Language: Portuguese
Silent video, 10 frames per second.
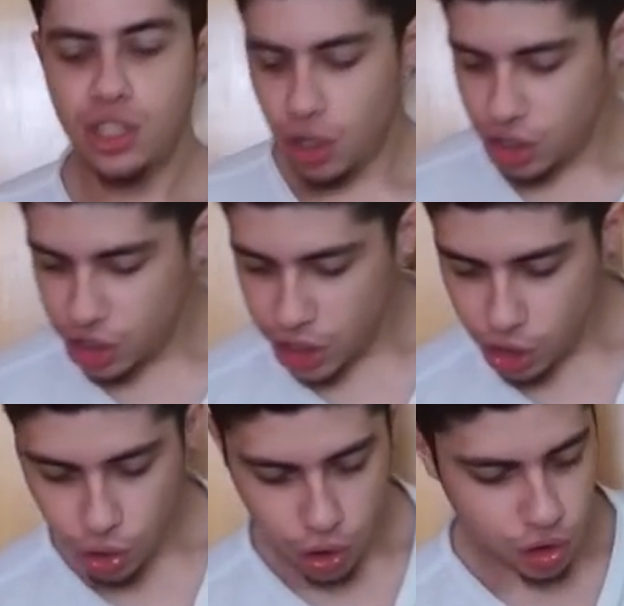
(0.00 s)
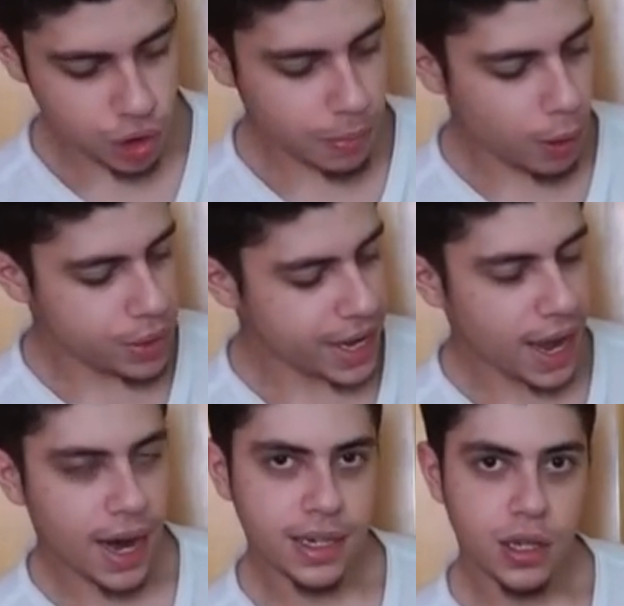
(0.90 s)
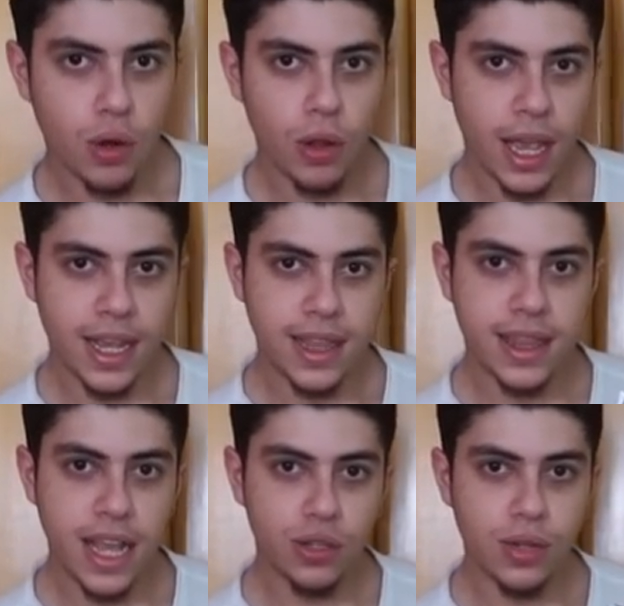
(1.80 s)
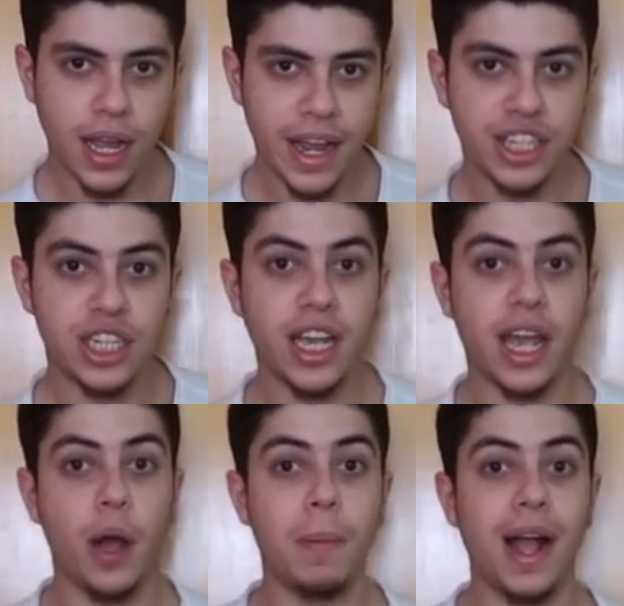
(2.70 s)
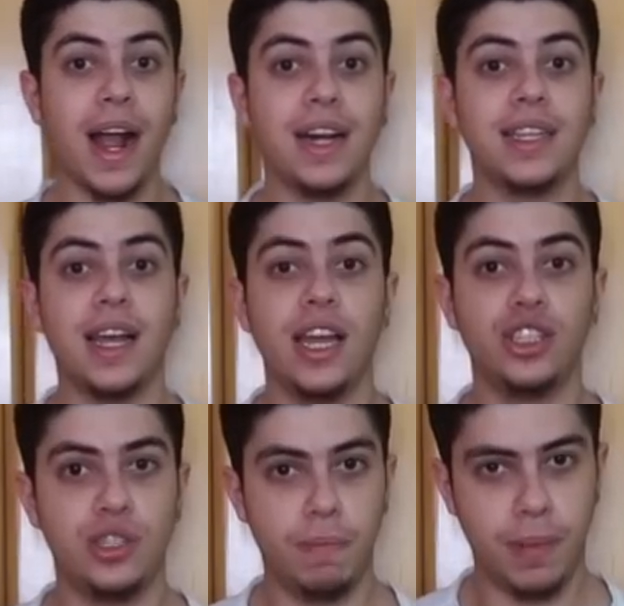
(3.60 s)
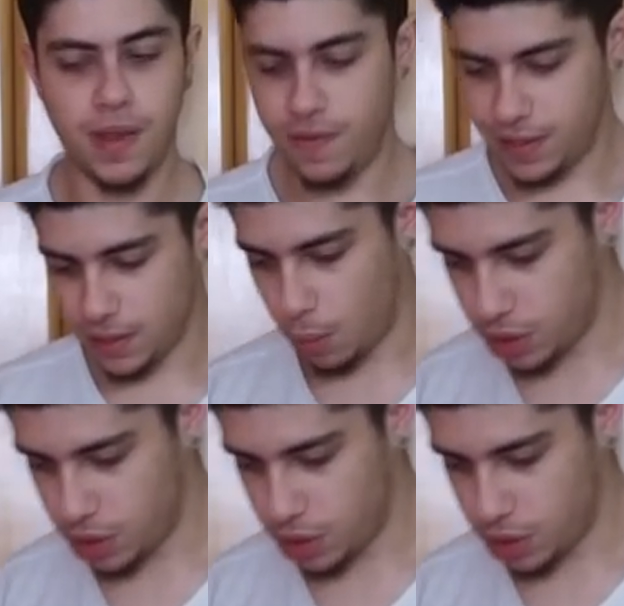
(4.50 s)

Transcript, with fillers: de hoje gira em torno de uma única carta que eu coloquei aqui dentro da caixinha, que é uma carta de previsão.